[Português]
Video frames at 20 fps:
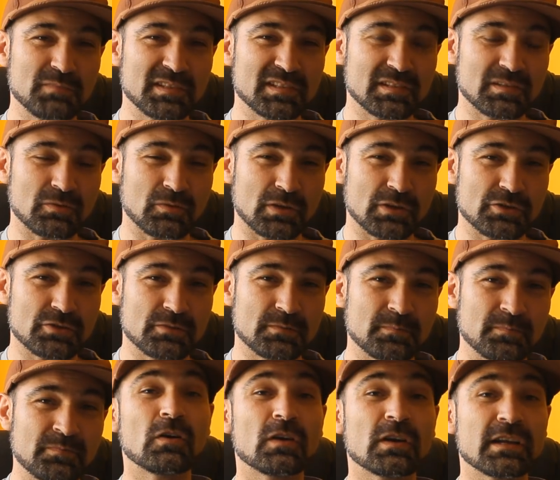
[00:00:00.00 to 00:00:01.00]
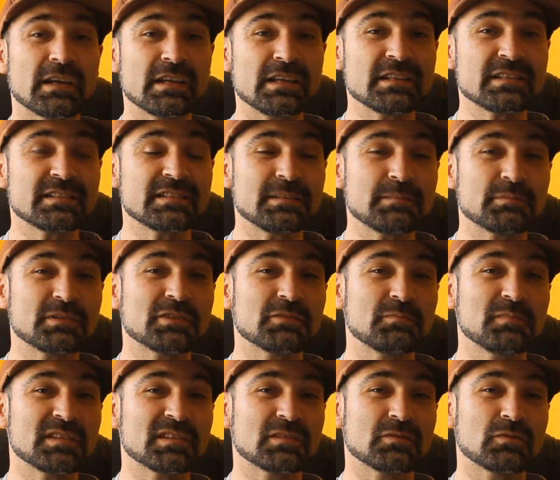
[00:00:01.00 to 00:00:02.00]
atomizadores. Ora, esse tipo de
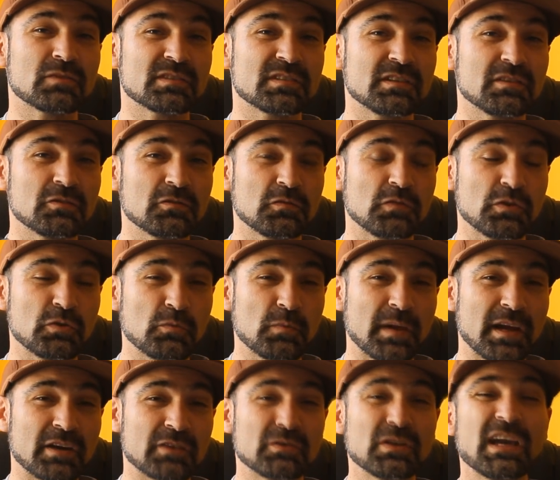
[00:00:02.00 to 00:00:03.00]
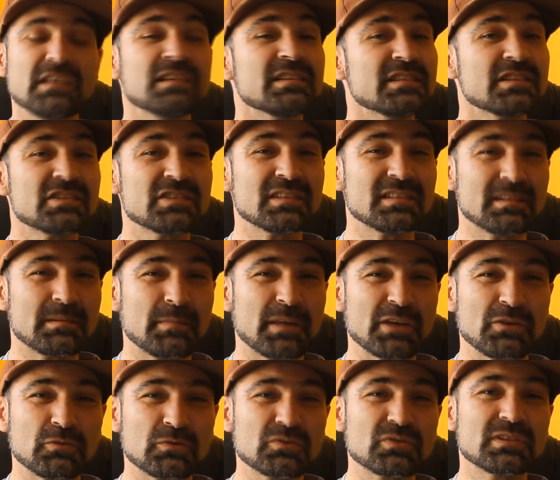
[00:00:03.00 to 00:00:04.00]
atomizadores ainda não foi coberto e existem
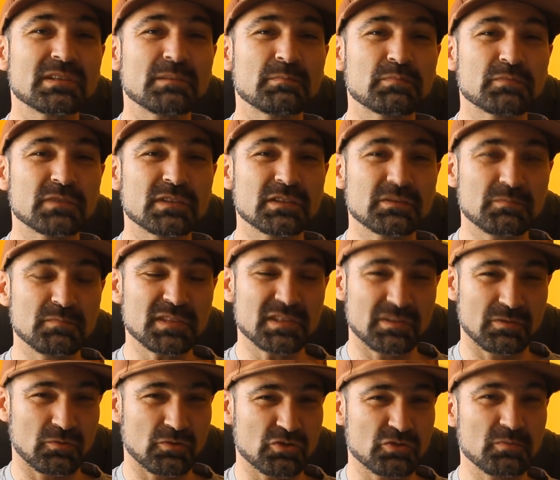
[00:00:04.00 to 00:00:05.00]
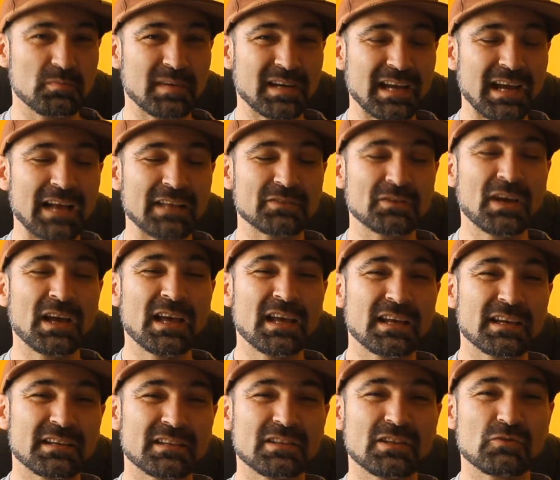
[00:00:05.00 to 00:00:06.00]
também outro tipo de atomizadores no mercado
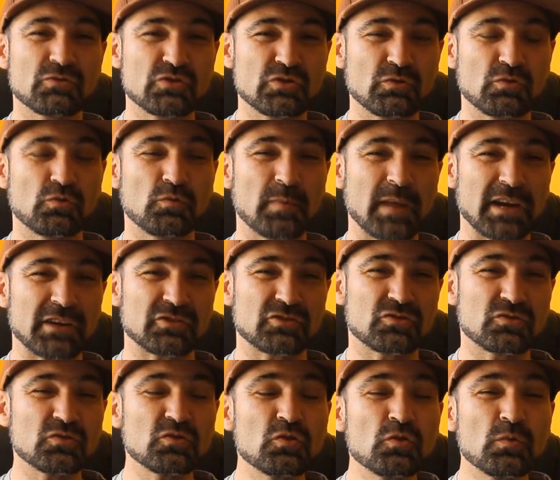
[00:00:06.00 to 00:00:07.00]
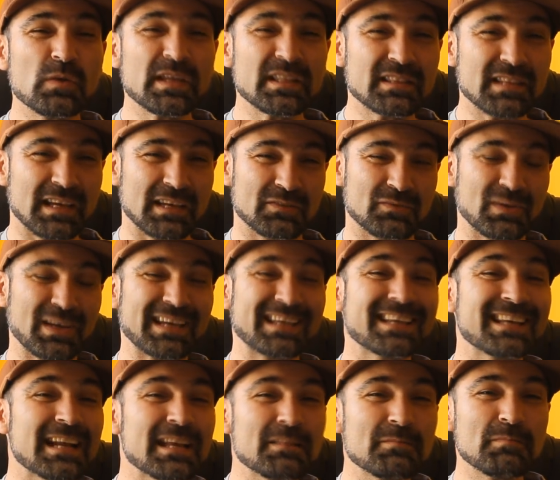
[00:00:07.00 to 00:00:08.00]
que não estão cobertos. No entanto, a
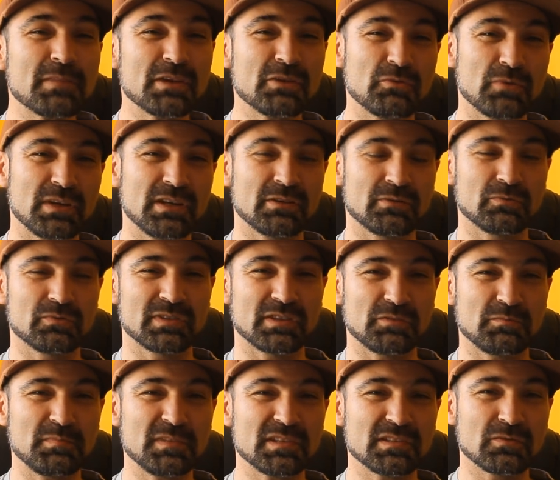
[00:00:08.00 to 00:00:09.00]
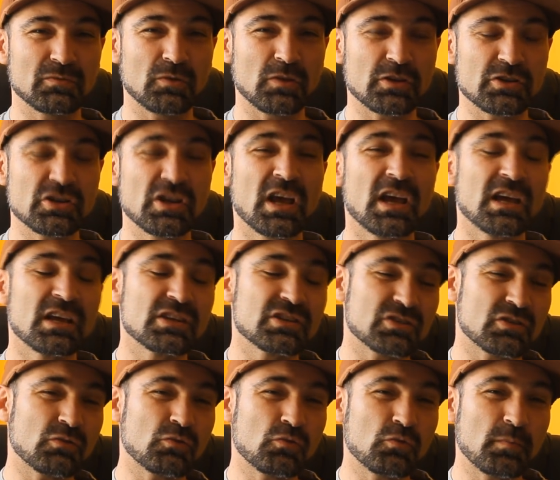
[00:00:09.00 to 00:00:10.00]
grande maioria dos atomizadores
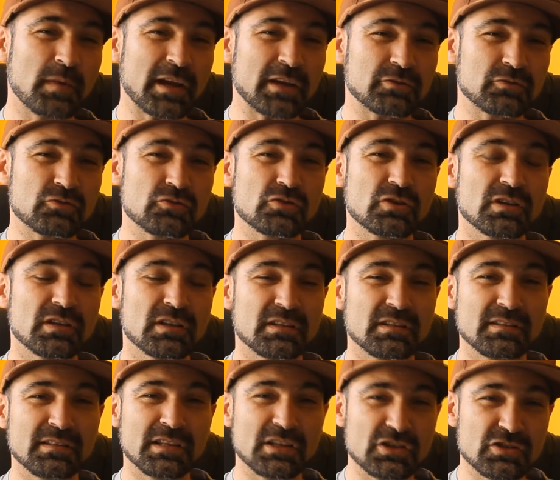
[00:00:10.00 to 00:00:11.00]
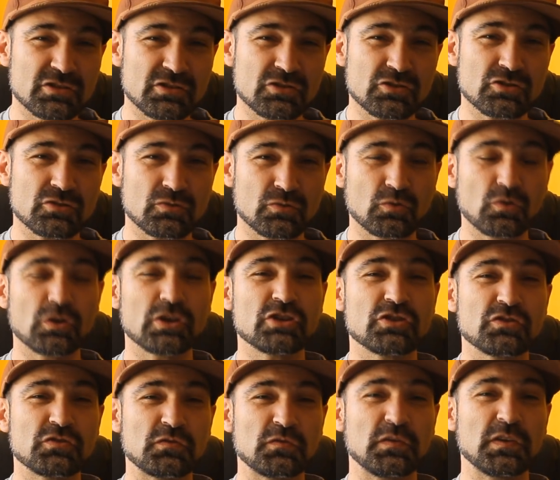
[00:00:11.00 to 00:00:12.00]
estão cobertos nestes
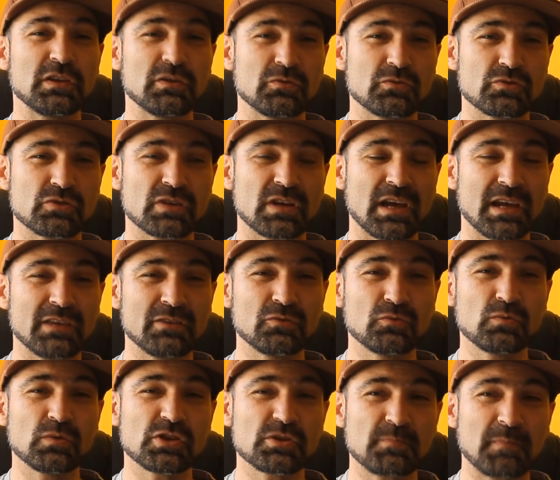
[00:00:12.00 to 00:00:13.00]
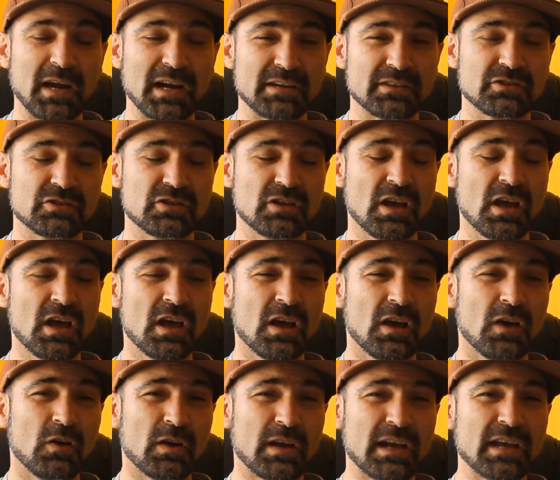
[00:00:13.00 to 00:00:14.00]
dois vídeos, em duas partes.
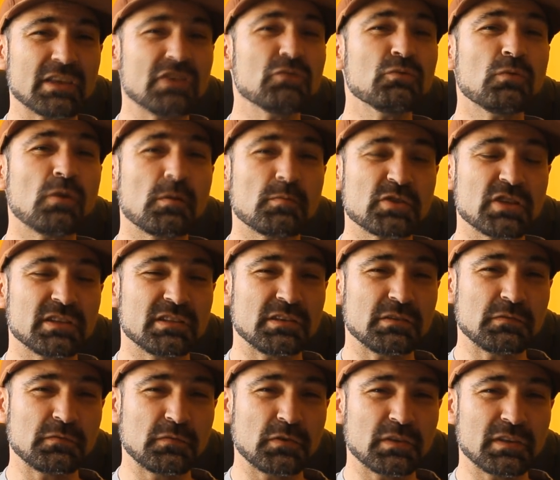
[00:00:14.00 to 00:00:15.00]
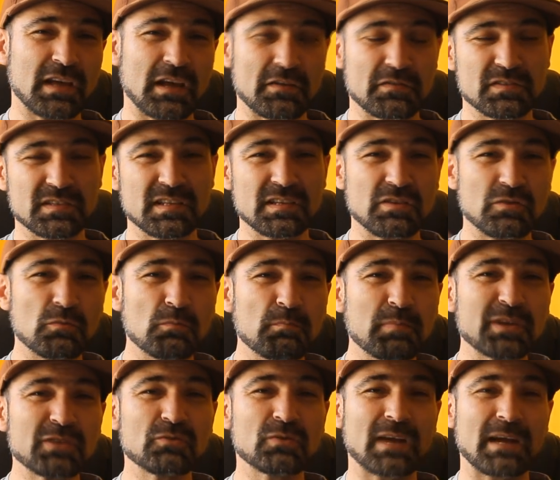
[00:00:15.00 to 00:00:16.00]
Ora, aqui o objetivo foi dar-vos aqui um
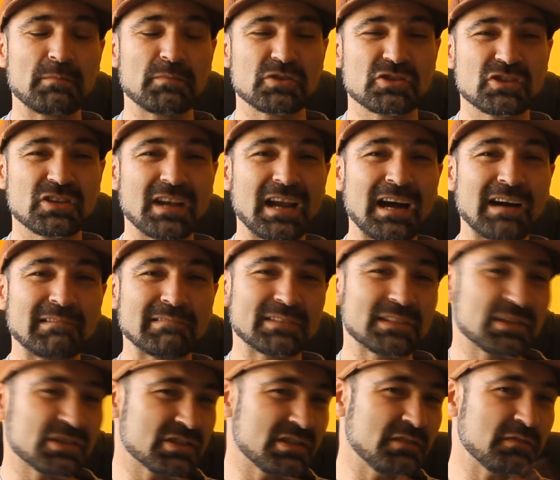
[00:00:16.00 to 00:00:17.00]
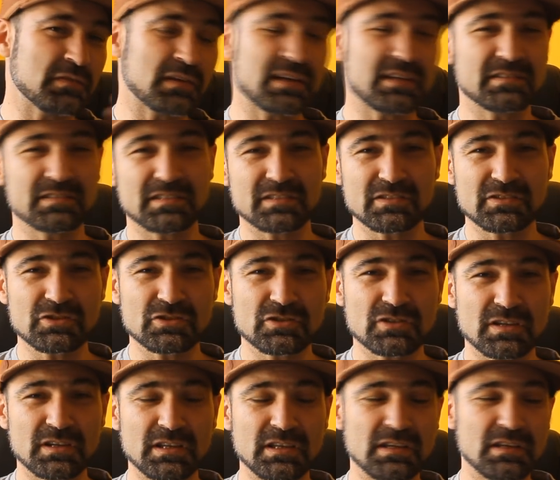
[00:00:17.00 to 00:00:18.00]
panorama geral das
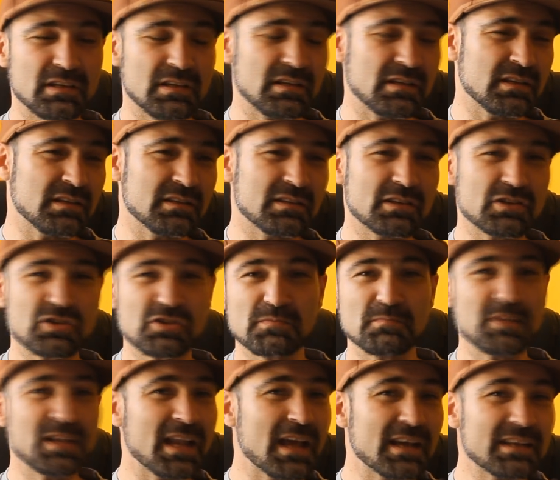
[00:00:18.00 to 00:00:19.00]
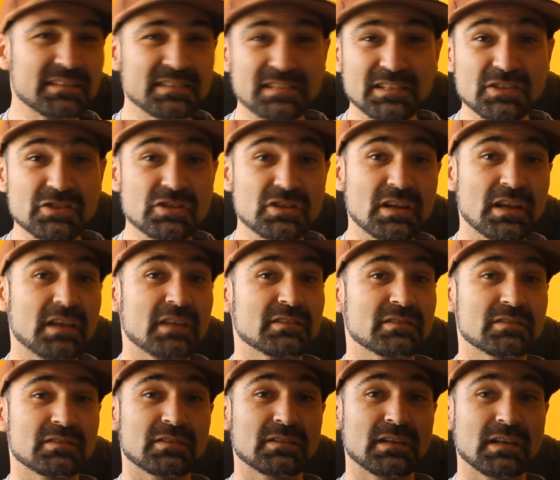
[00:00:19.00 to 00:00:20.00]
diferenças e, e, das semelhanças
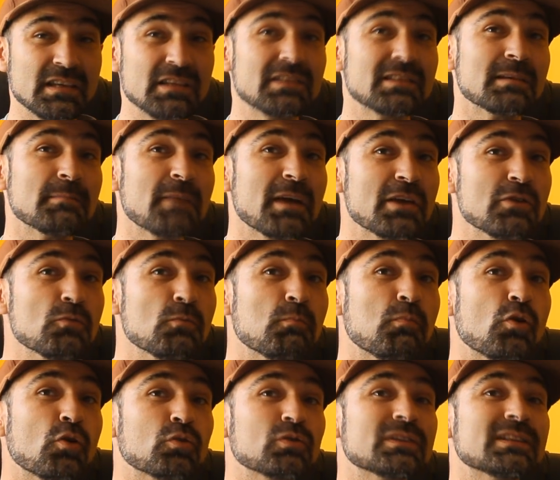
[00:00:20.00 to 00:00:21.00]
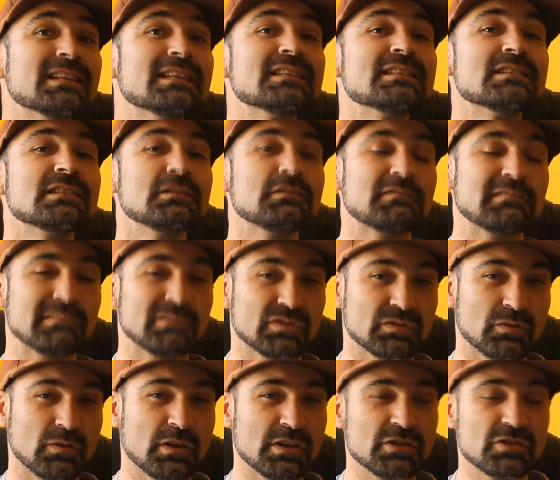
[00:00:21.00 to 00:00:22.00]
entre e também um pouco das
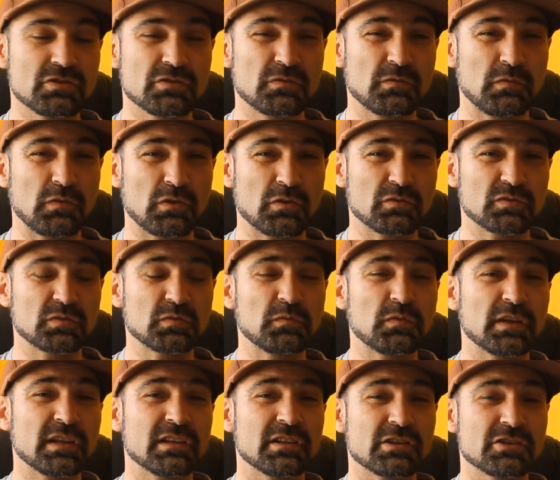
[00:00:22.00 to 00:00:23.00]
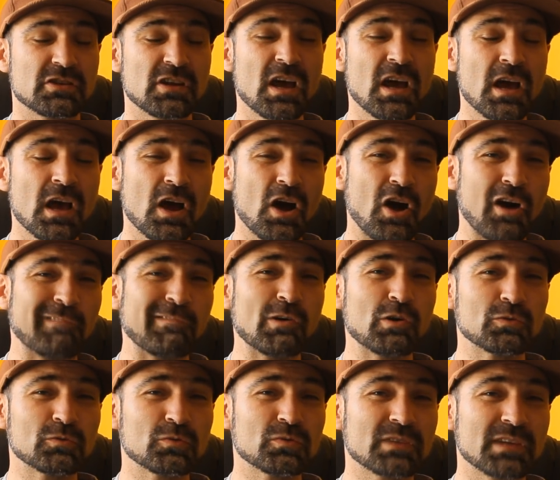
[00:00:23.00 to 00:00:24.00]
evoluções que foram sofridas ao
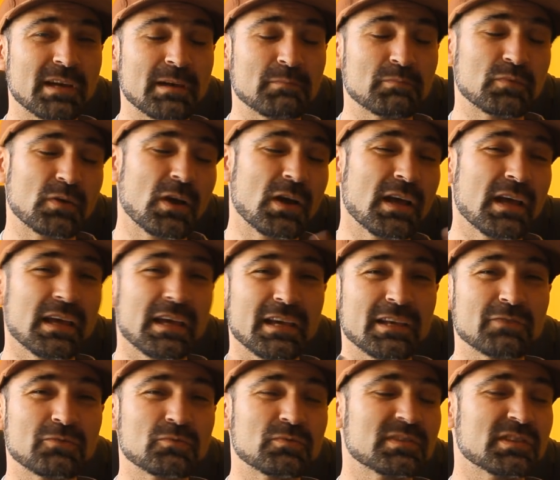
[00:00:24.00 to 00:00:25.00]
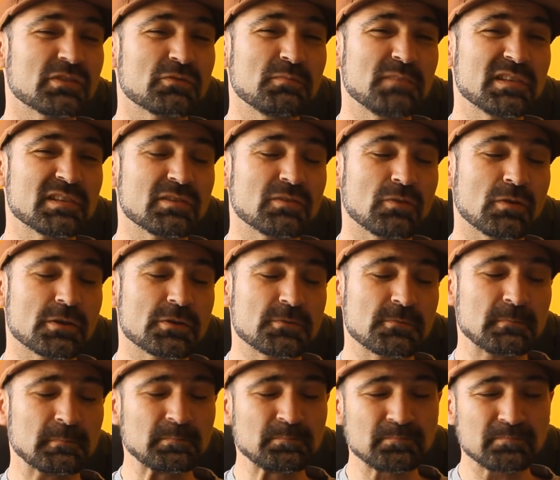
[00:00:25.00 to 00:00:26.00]
longo do tempo entre os
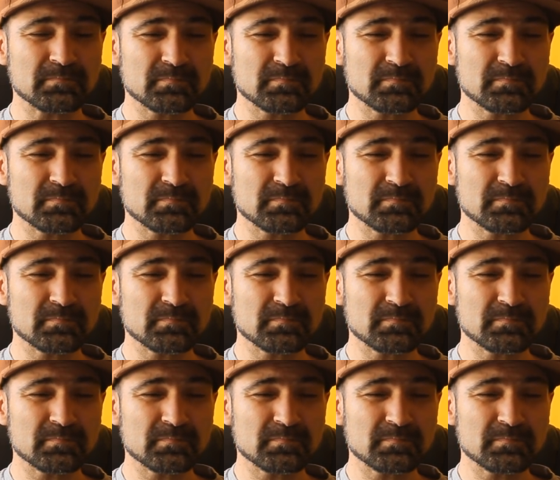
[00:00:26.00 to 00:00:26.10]
atomizadores.